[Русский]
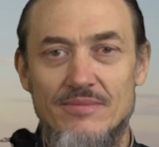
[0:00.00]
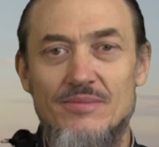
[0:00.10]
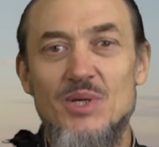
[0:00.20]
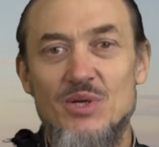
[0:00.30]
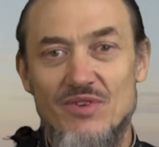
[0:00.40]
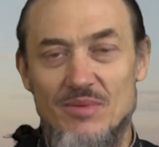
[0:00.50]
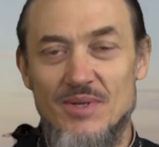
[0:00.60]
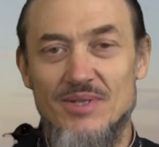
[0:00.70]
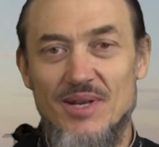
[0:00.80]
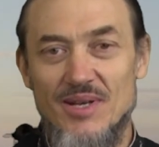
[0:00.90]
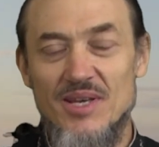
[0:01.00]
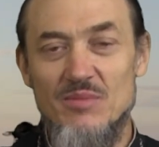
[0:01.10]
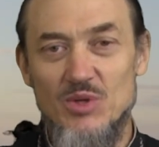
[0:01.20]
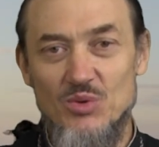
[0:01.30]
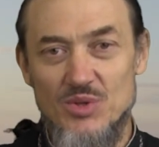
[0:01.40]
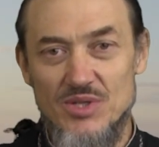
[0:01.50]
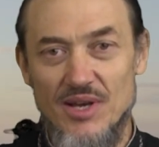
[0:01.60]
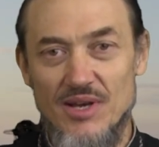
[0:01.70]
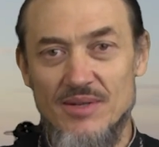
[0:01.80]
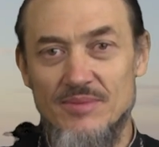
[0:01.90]
Мира вам, дорогие мои
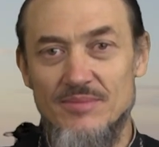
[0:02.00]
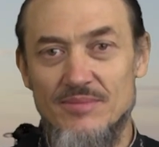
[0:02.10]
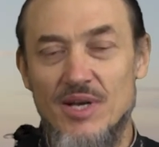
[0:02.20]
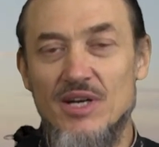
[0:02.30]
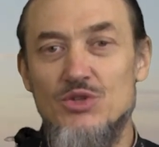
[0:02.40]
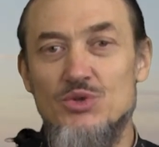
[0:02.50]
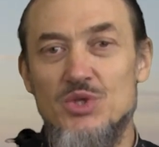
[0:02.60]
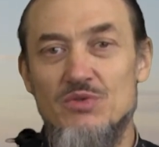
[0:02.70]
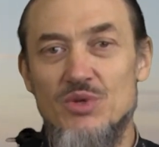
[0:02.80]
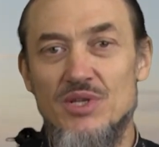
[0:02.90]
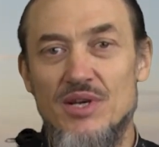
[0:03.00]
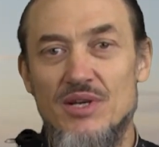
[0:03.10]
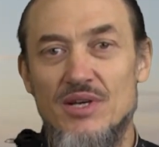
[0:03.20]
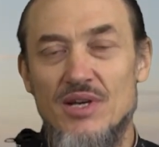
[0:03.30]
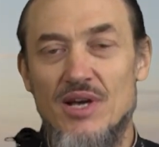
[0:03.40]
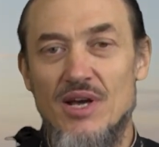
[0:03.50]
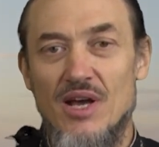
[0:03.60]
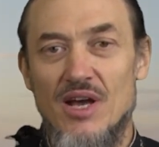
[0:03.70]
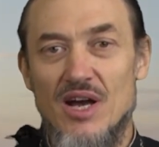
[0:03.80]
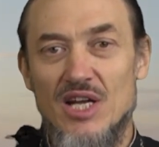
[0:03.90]
друзья! Я хочу сегодня
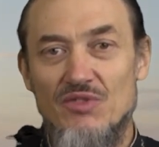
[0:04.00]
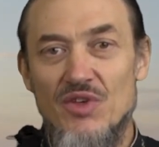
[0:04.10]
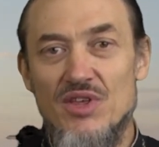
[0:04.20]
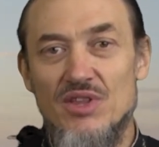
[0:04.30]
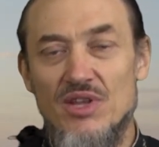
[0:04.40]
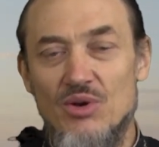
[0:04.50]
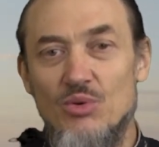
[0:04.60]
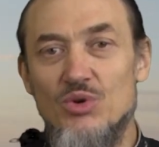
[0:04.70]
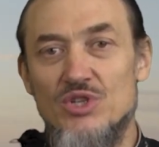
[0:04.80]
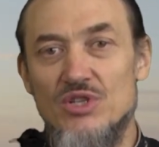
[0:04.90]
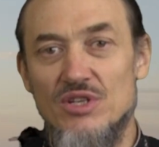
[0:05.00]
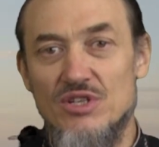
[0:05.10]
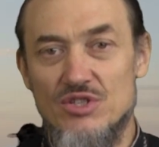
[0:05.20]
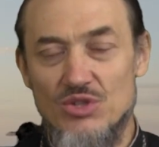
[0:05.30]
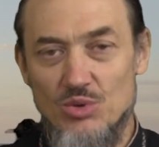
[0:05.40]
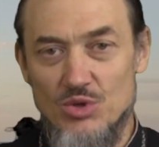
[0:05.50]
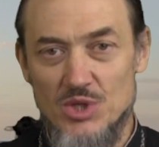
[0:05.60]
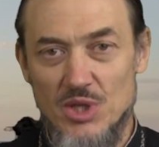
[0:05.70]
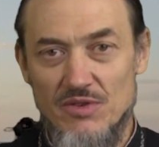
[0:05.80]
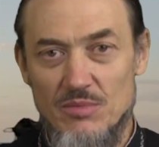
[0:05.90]
ответить на очень
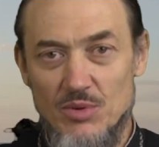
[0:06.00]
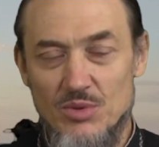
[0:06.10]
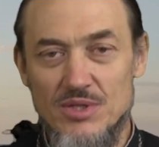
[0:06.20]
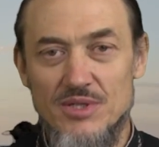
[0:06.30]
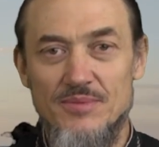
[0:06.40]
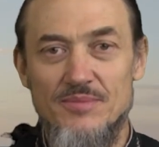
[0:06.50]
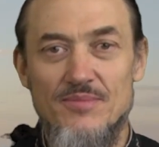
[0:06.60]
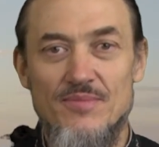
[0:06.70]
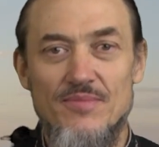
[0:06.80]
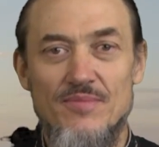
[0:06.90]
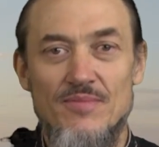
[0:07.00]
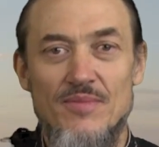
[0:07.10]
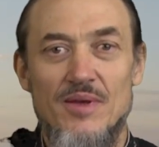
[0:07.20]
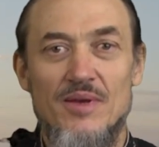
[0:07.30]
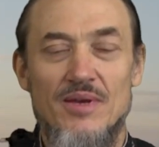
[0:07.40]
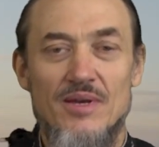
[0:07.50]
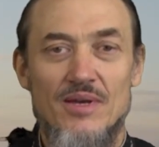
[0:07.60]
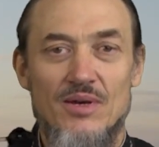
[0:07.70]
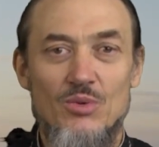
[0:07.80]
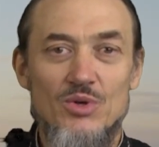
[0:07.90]
сложный вопрос
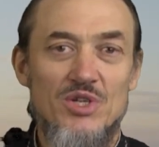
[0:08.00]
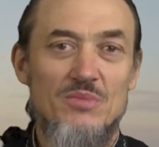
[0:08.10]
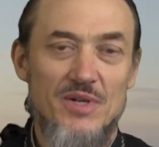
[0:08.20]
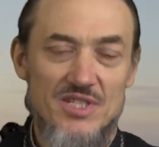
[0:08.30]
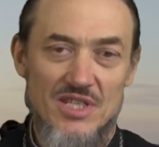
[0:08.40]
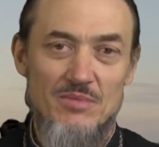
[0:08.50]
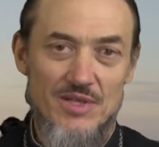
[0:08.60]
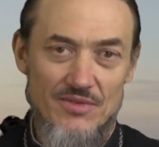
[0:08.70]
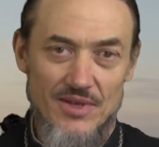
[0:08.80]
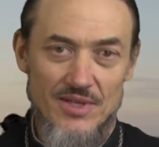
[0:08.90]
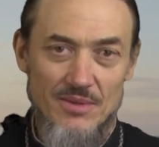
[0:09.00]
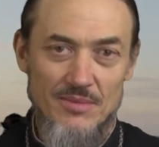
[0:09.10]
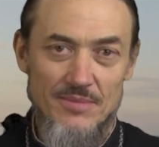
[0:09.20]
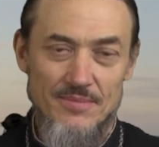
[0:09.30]
очень простым ответом.